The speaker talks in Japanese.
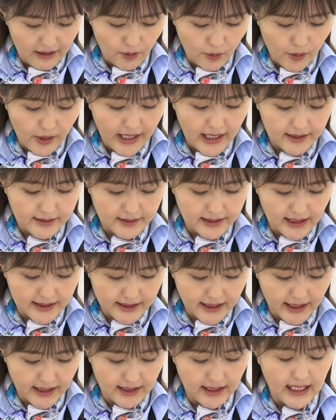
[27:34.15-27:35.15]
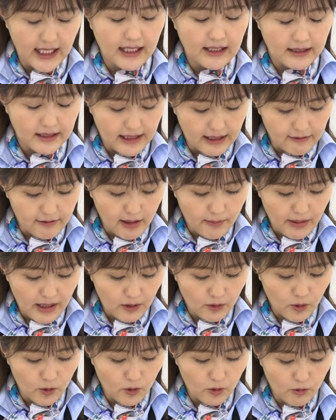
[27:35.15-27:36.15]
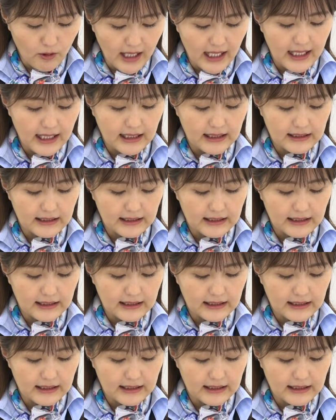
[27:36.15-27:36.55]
ご予約ください電話番号は